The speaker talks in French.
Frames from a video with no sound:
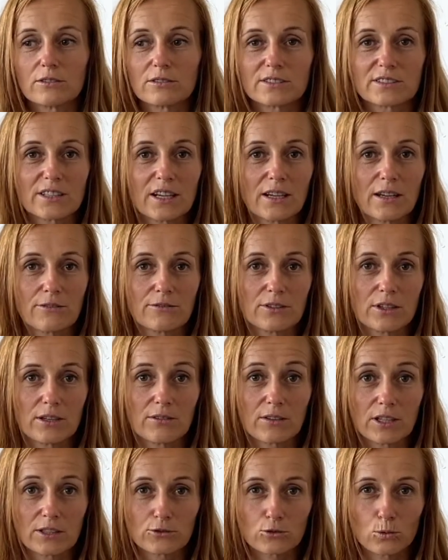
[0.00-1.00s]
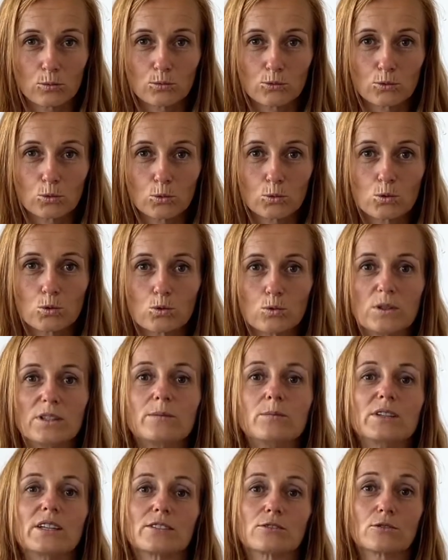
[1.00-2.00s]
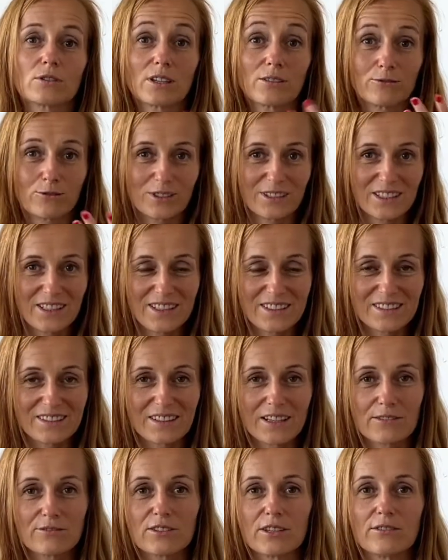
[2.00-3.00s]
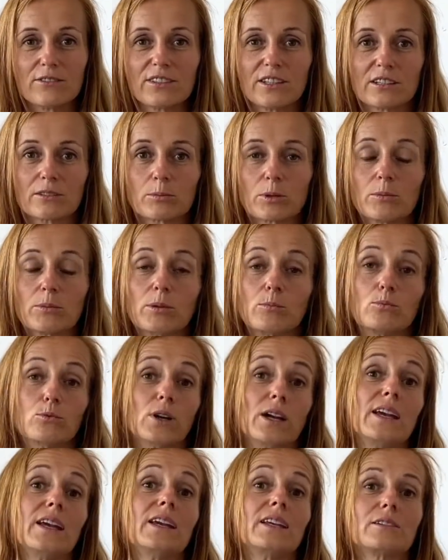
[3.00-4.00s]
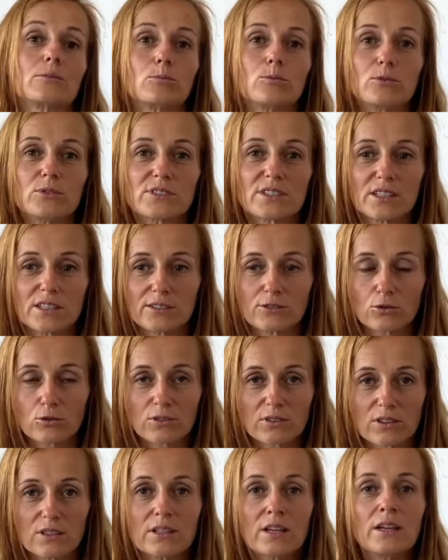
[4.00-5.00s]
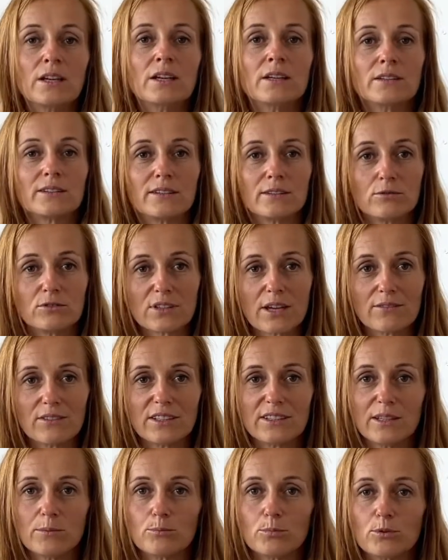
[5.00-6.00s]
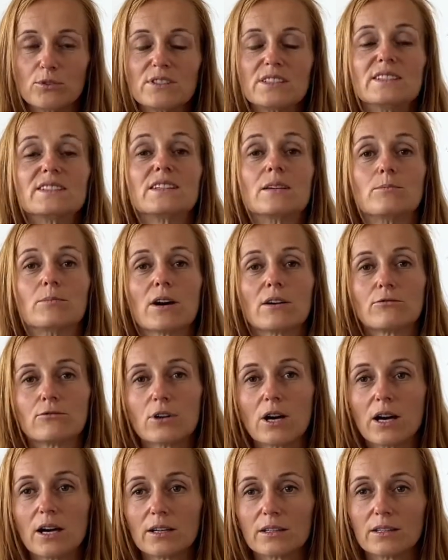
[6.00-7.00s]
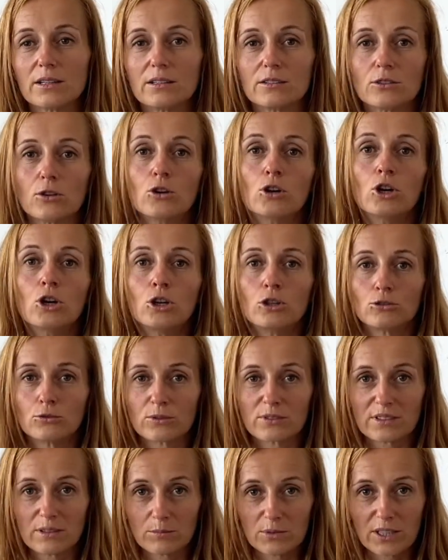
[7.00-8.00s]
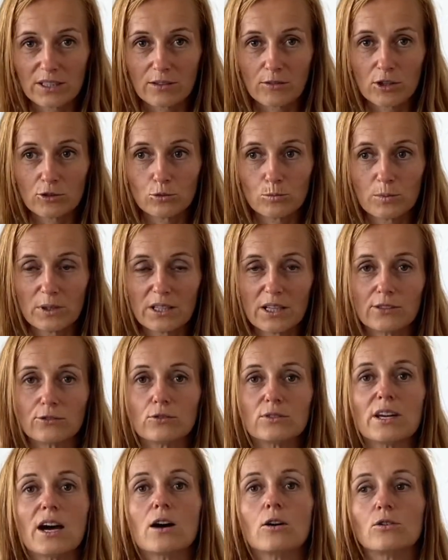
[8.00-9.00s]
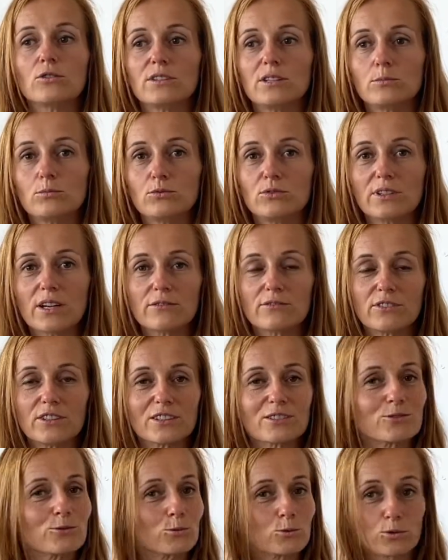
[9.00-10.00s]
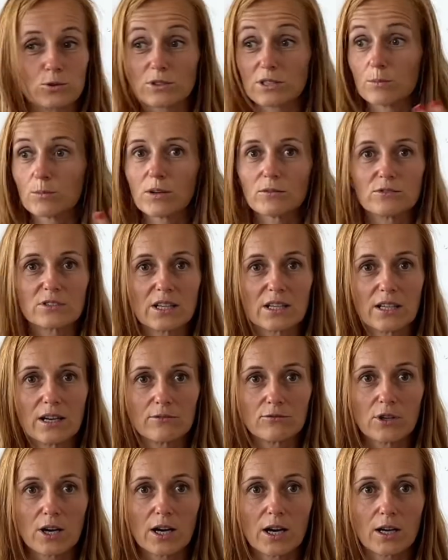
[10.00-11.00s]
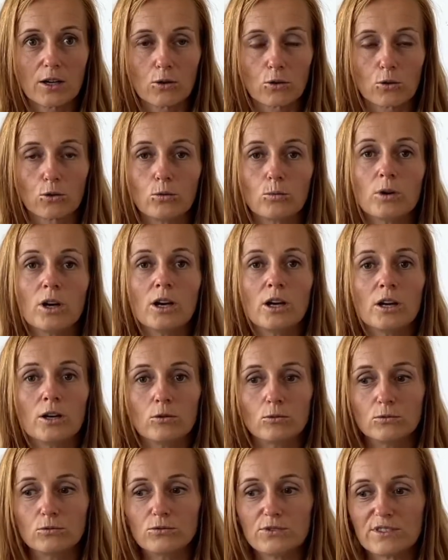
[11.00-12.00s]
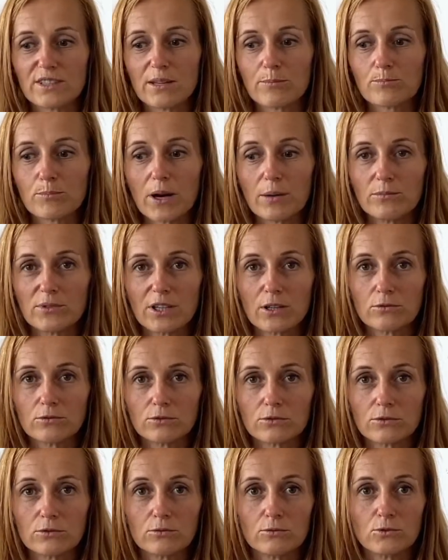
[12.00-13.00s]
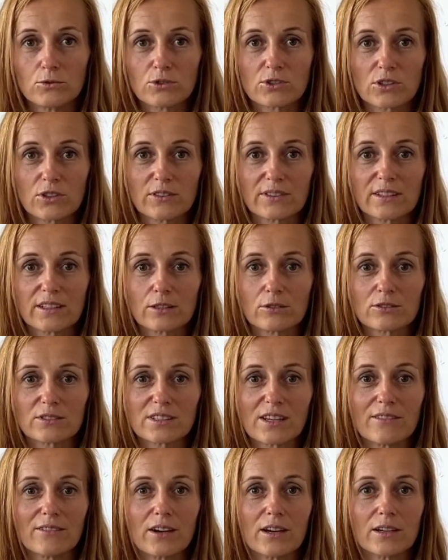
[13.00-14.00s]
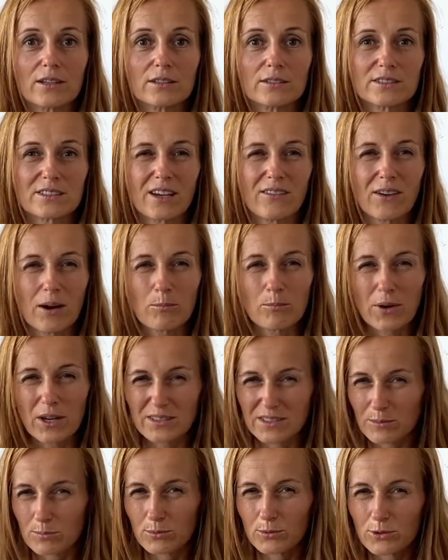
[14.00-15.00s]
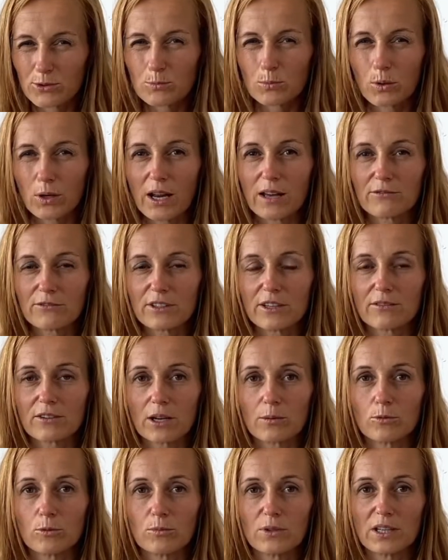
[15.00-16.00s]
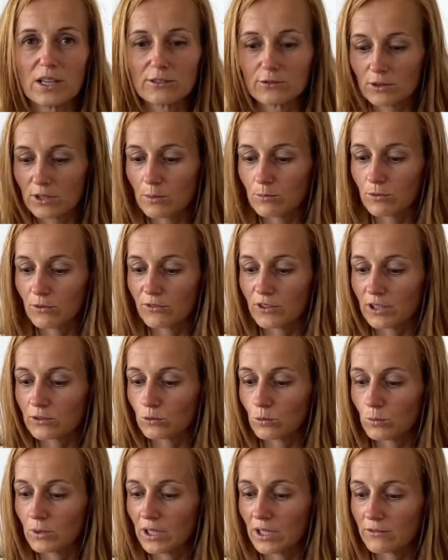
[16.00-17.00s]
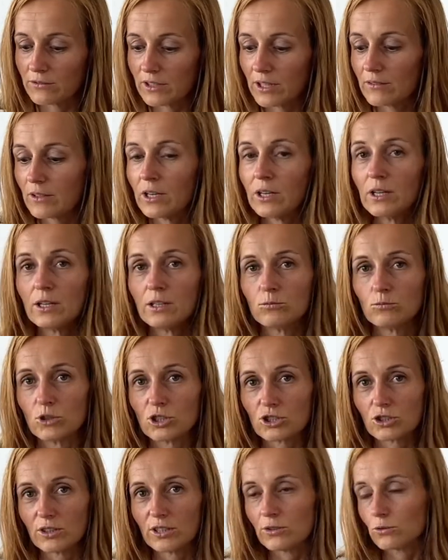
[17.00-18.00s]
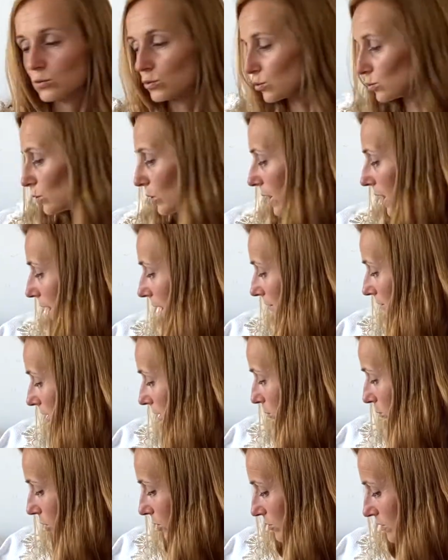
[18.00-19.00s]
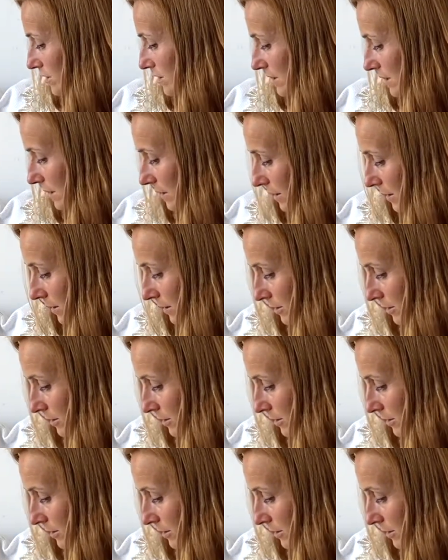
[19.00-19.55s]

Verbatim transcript: Ça, la fièvre, elle tombe tout de suite. Bien sûr, il faut laisser la fièvre s'exprimer pour expulser les toxines. Si vous avez des petits, c'est parfois inquiétant. Donc c'est bien d'avoir du belladonna en début d'infection. Je sais pas, vous allez avoir un rhume ou vous n'êtes pas bien ou vous sentez que ça va, ça va pas. C'est plus pour la fièvre, vraiment belladonna pour faire tomber la fièvre. Moi, j'en ai toujours avec moi aussi.